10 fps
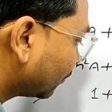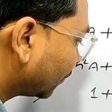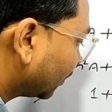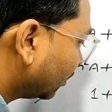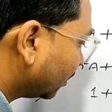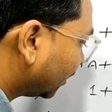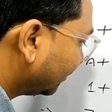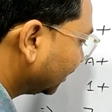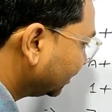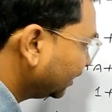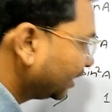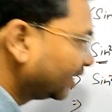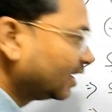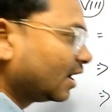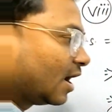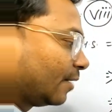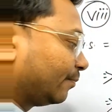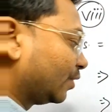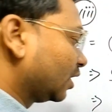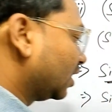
हम लिख दिए अब प्लस